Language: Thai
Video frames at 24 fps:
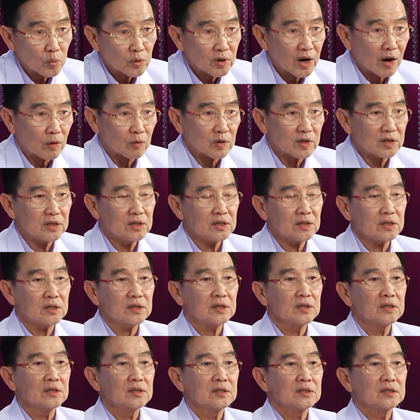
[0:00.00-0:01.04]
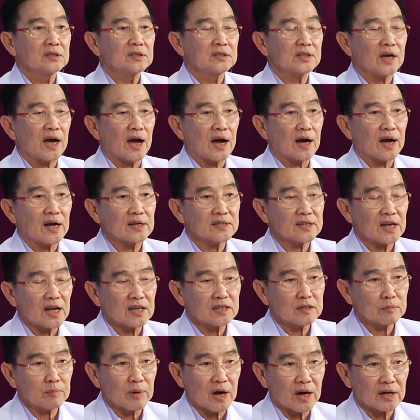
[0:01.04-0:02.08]
เหล่านี้จากอาสา
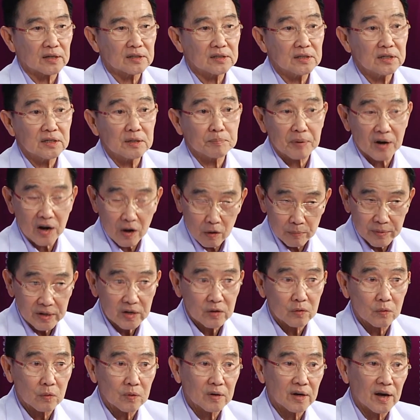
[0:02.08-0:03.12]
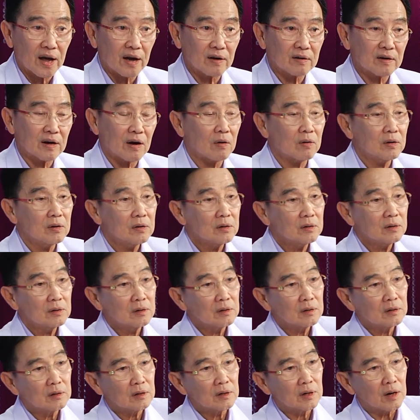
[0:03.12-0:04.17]
สมัครที่เข้ามาในโครงการของเรา
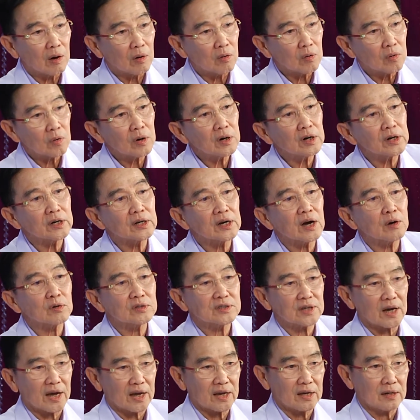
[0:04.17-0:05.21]
เราก็เลยเข้าใจ